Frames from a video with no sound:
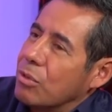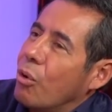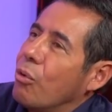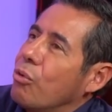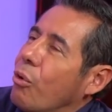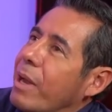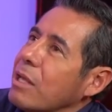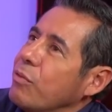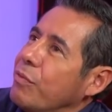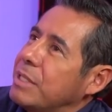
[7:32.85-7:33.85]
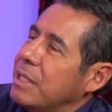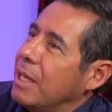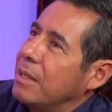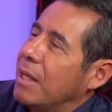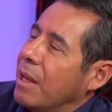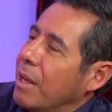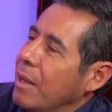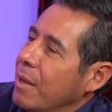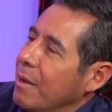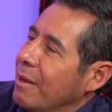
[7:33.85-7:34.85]
eh, no, no era suficiente
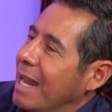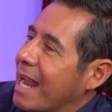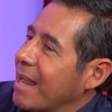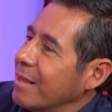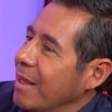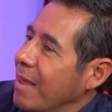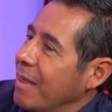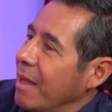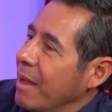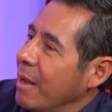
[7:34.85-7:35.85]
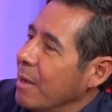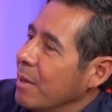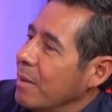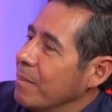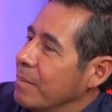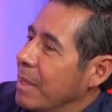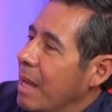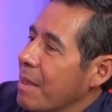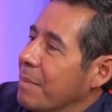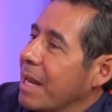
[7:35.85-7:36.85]
la cantidad de,
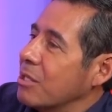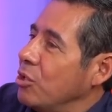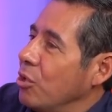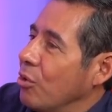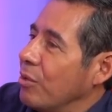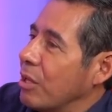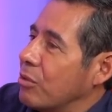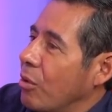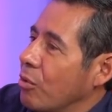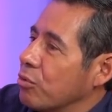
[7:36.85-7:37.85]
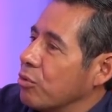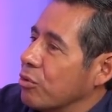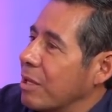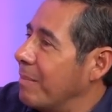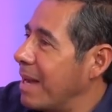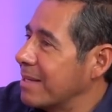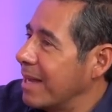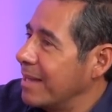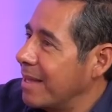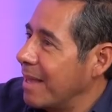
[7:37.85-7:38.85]
admiración de todos los demás
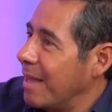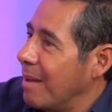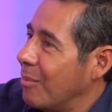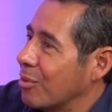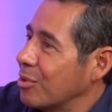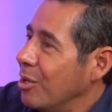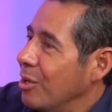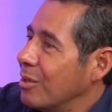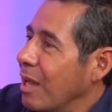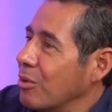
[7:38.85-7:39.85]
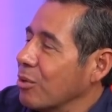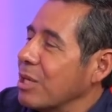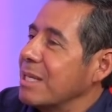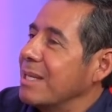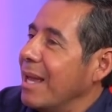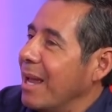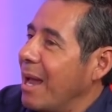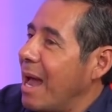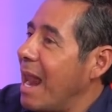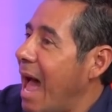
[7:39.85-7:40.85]
que te tenemos, tantos
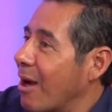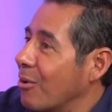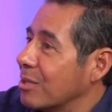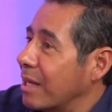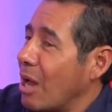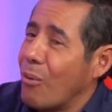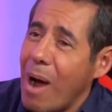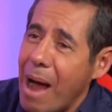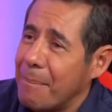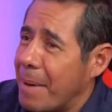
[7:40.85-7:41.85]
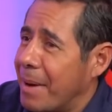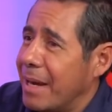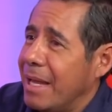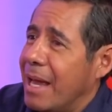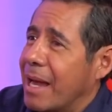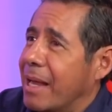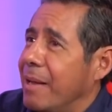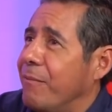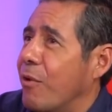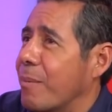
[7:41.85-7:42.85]
este, halagos de qué guapa María,
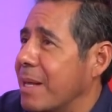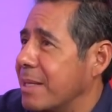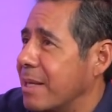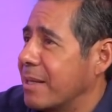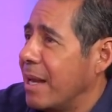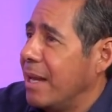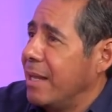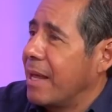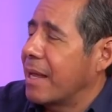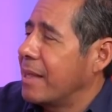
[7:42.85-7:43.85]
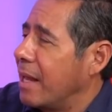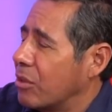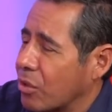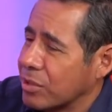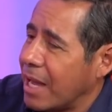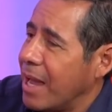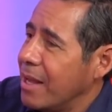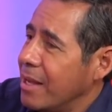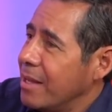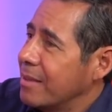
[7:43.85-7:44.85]
qué forma de ser tan linda, qué talentosa,
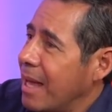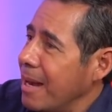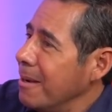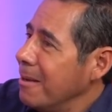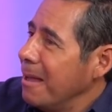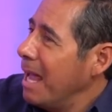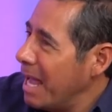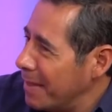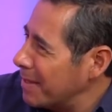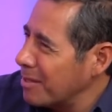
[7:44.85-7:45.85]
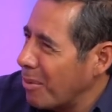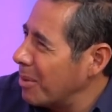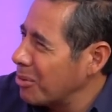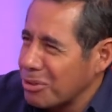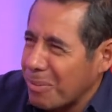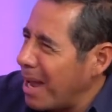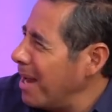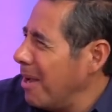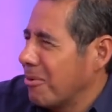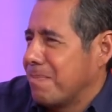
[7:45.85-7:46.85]
tal. ¿En este momento eso
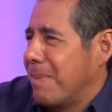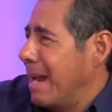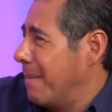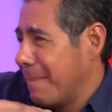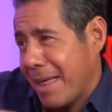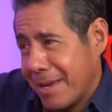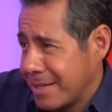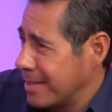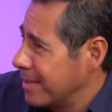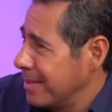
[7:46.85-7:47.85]
vale o vale madres?